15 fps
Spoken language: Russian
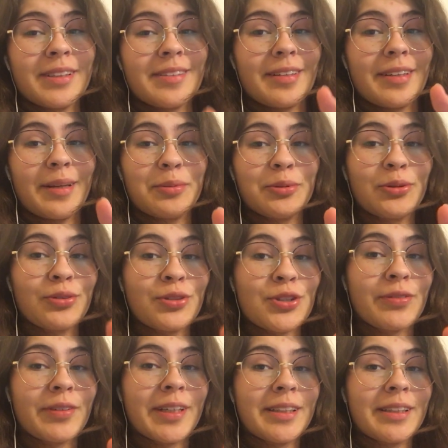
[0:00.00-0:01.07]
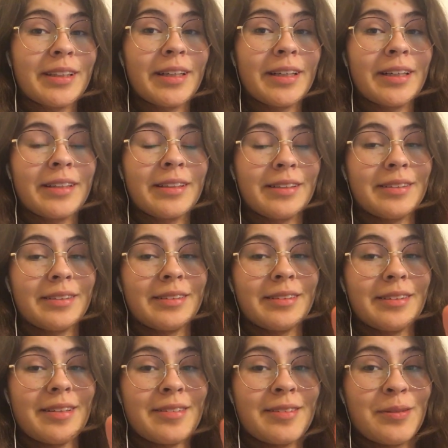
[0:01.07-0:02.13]
где я буду выживать на
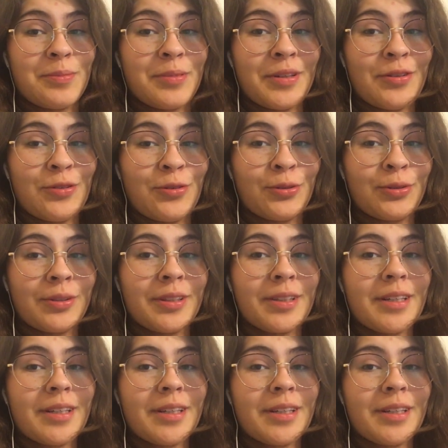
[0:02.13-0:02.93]
стипендию.